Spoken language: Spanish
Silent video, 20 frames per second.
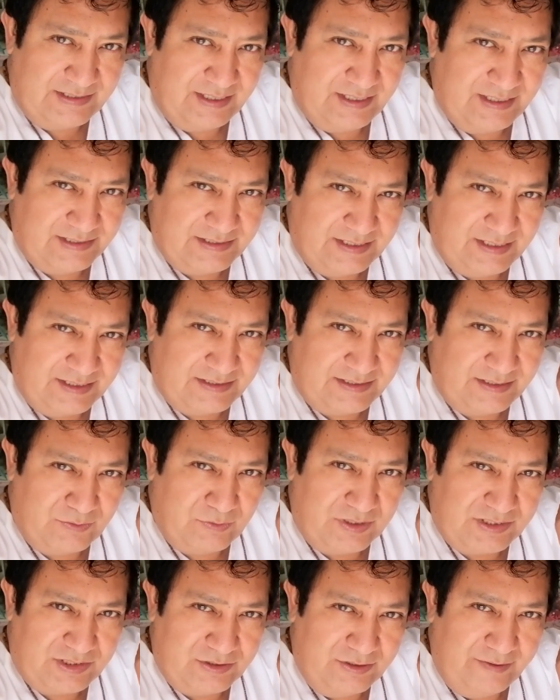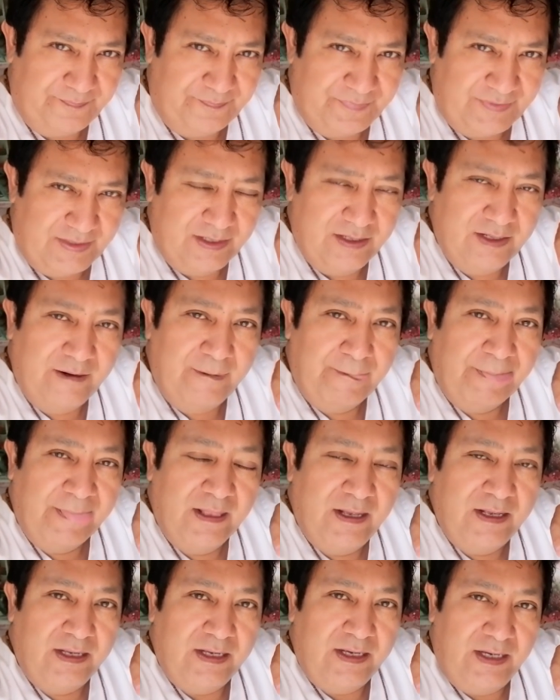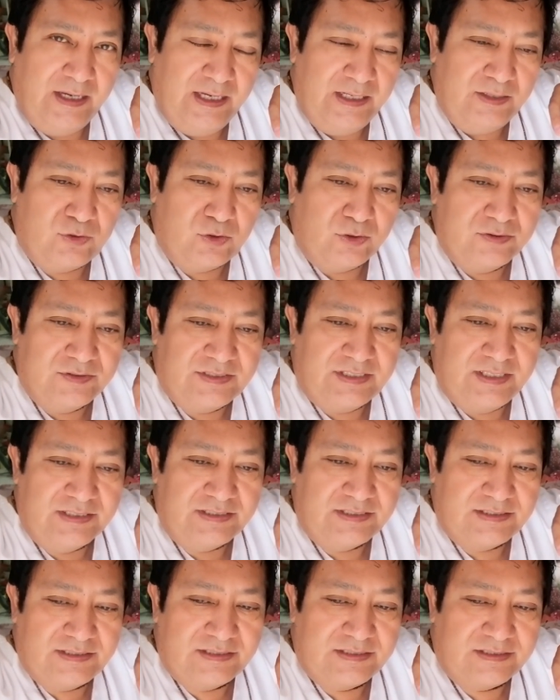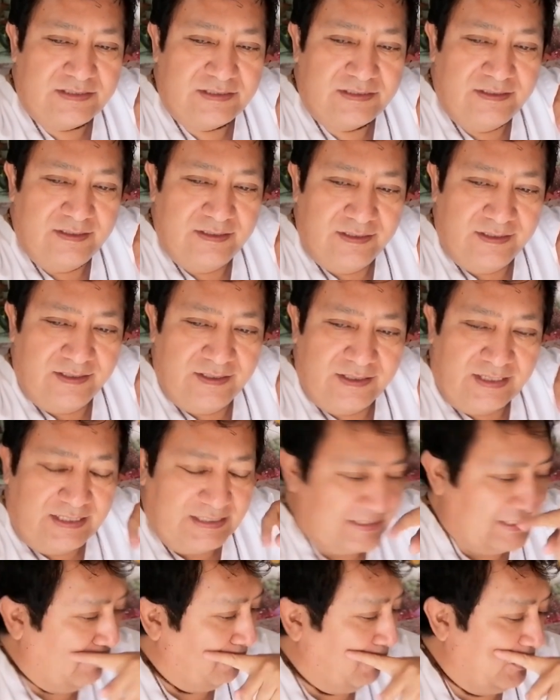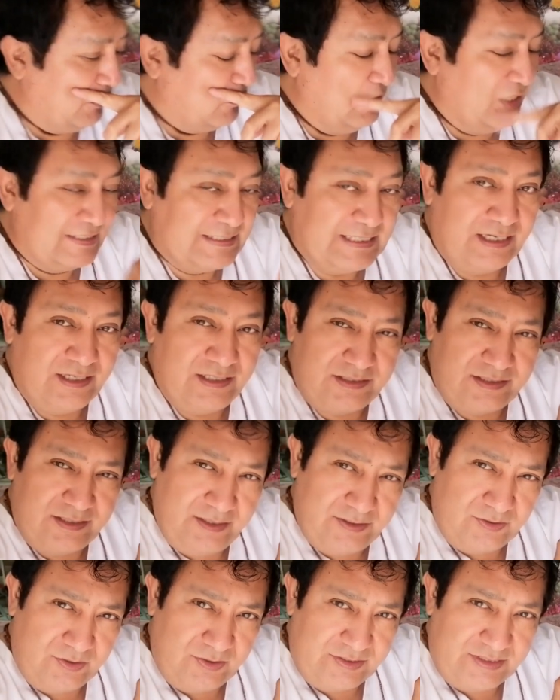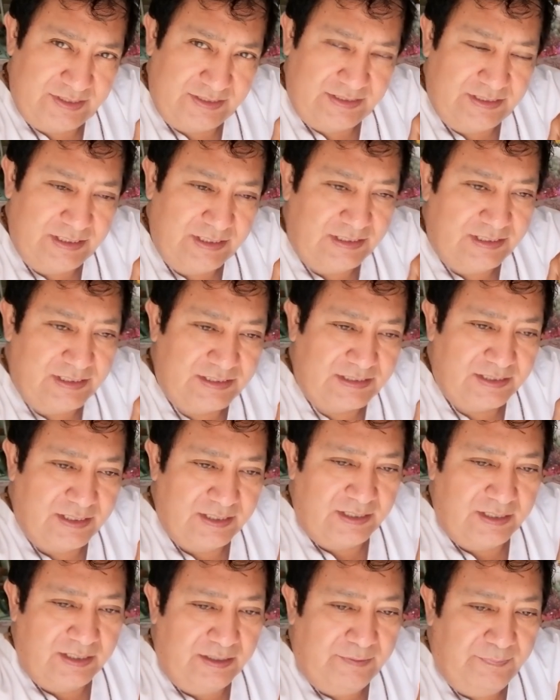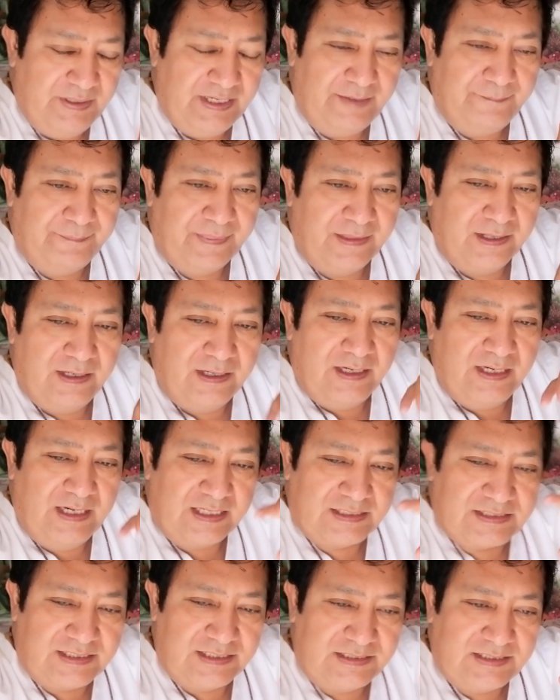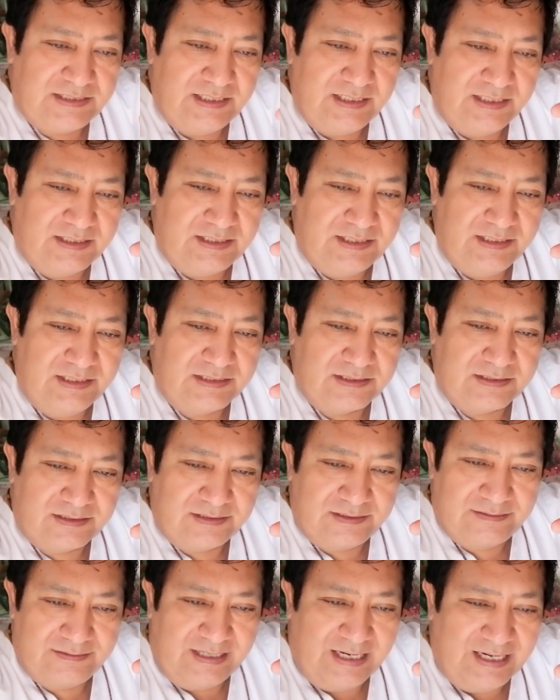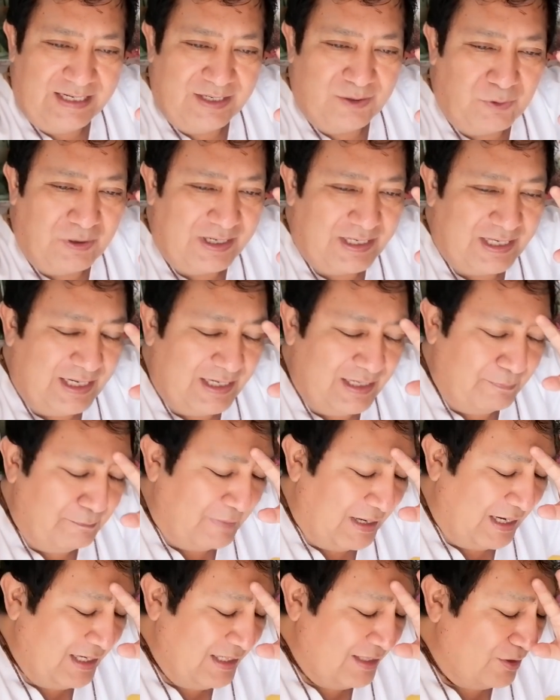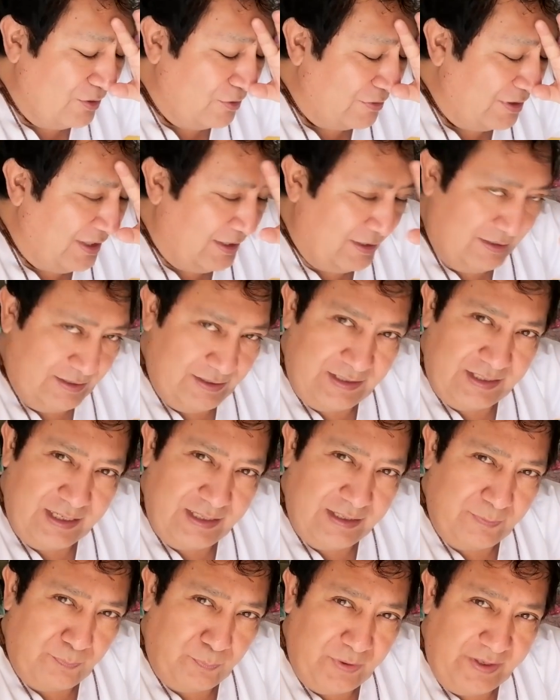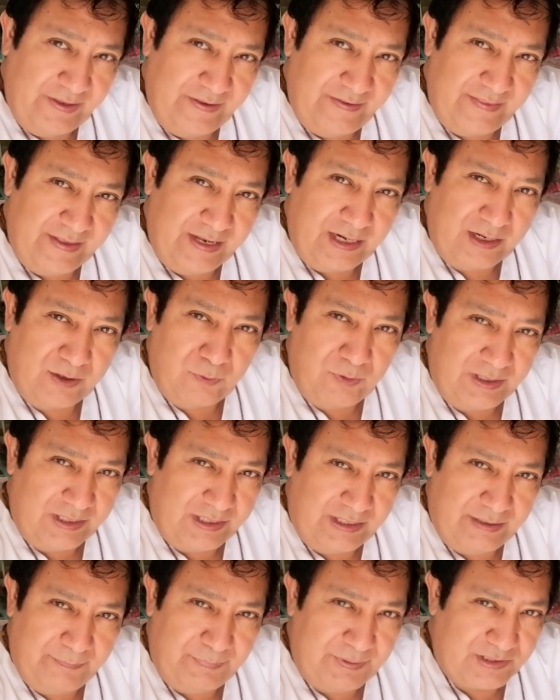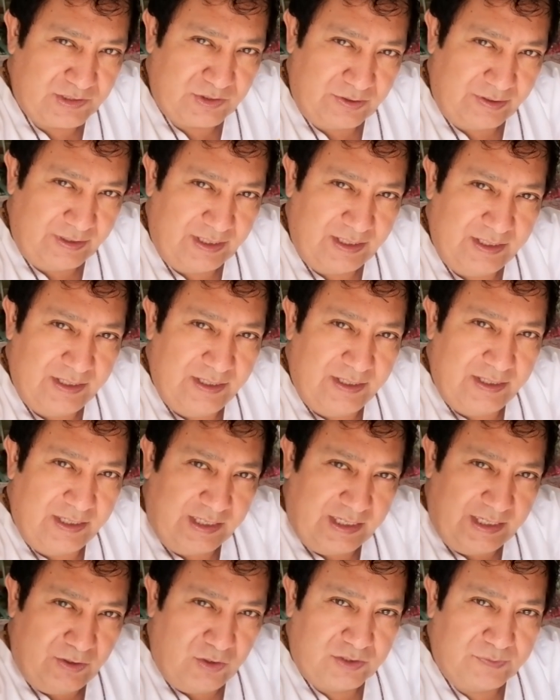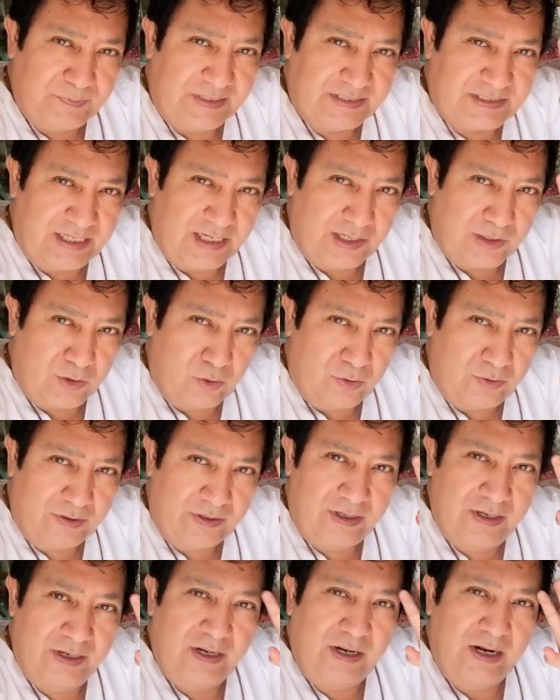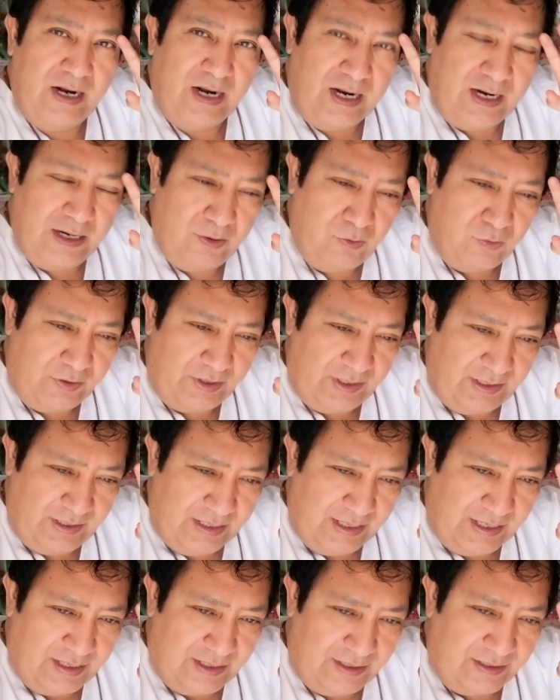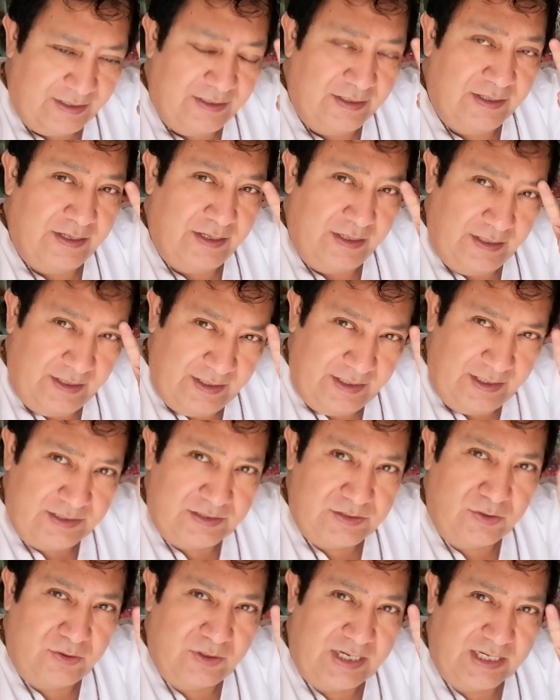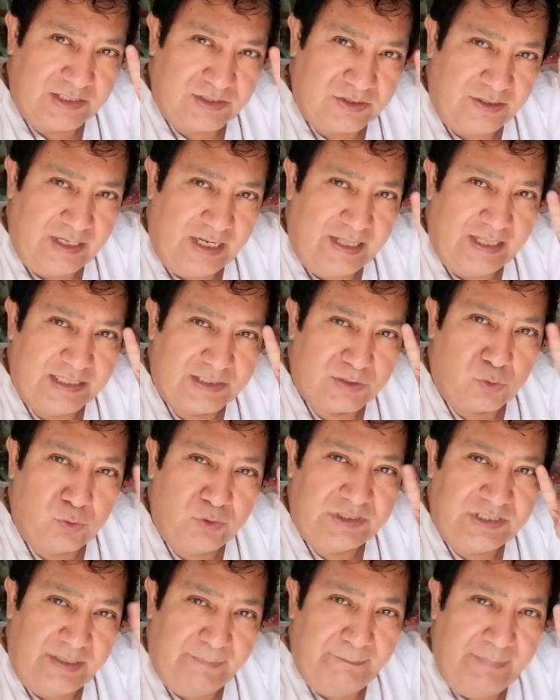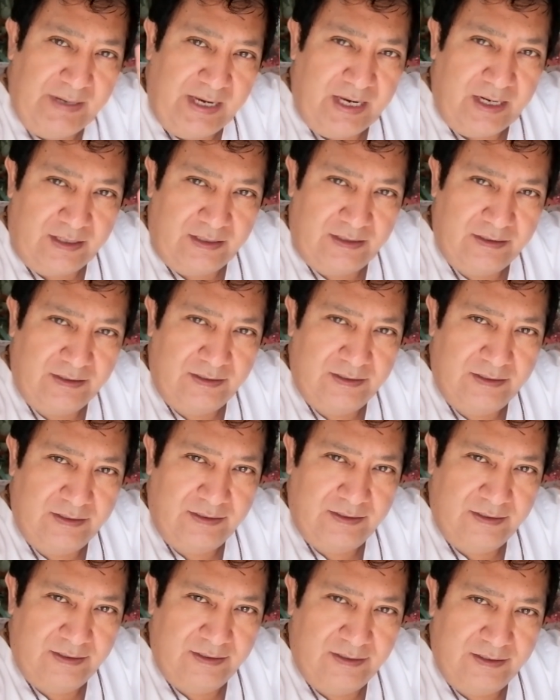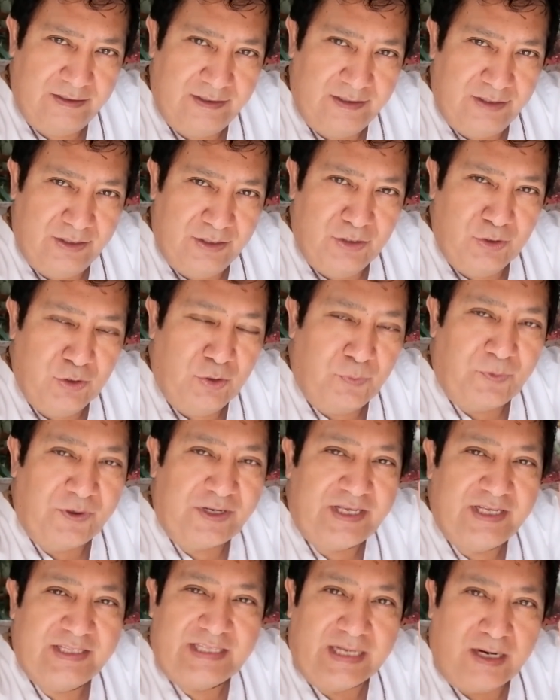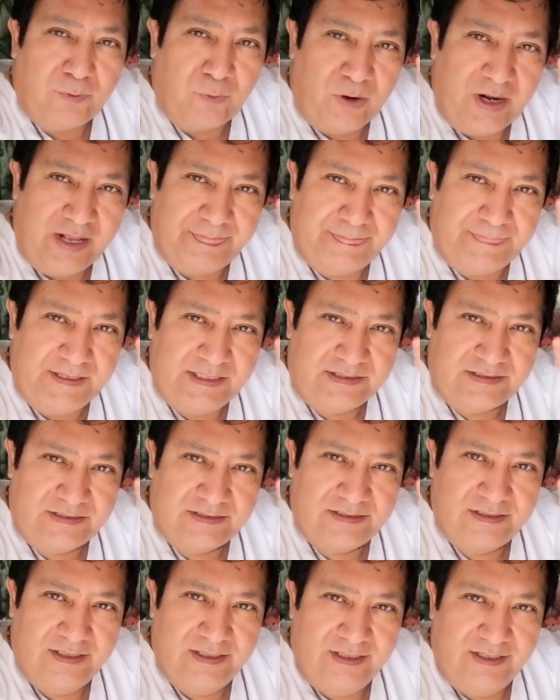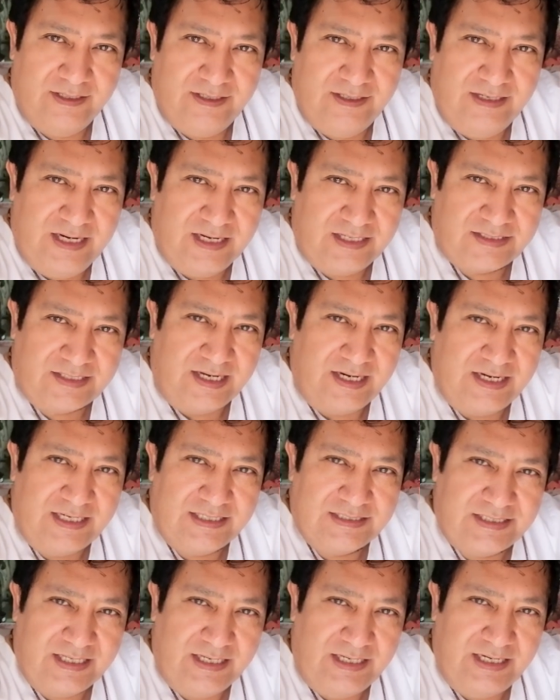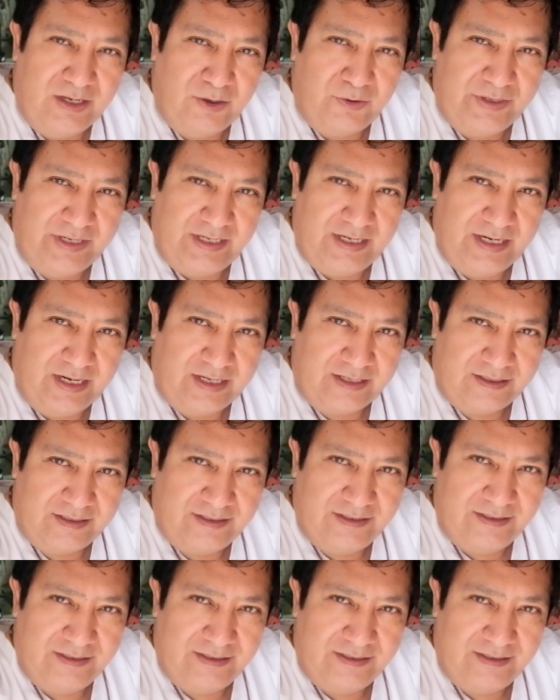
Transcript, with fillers: en esa situación. Entonces, que se aguantó las ganas y les dio cistitis. Y miren, la cistitis, al igual que el mal de orín que le puede dar a cualquier persona, que no es más que ardor al orinar, es ocasionada, escuchen bien, no porque te aguantes las ganas de ir a orinar.